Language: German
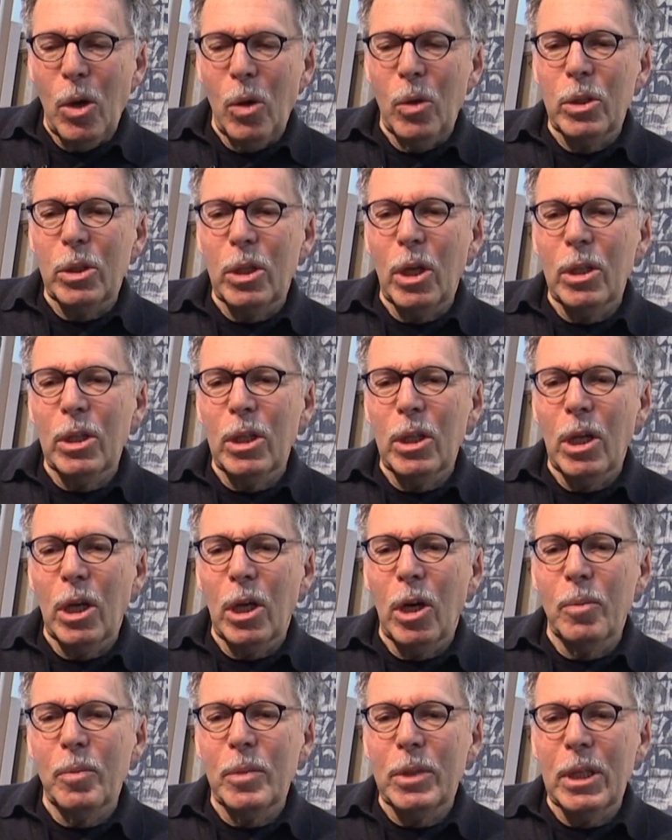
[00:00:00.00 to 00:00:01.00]
Und dann
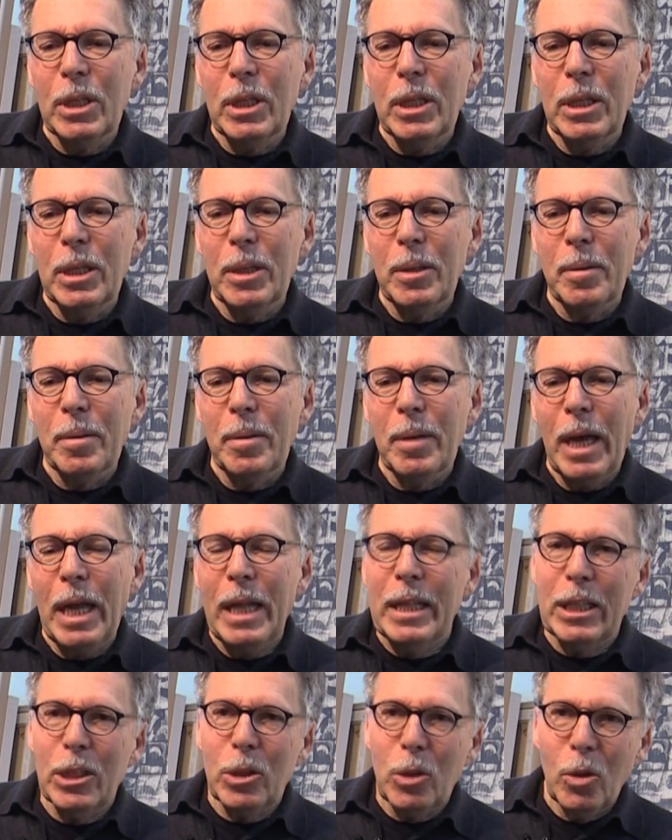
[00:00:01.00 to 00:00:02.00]
haben die
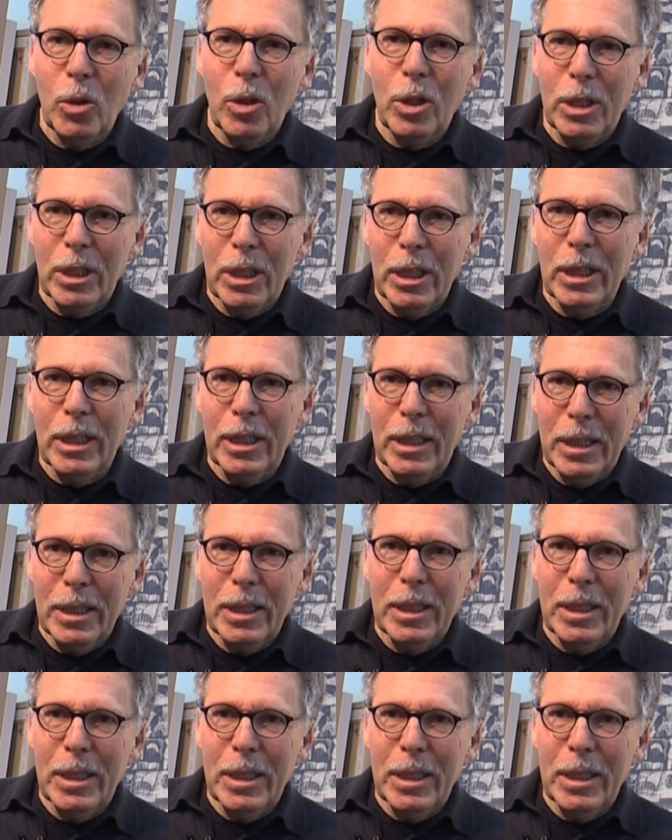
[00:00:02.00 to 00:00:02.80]
Eltern doch äh,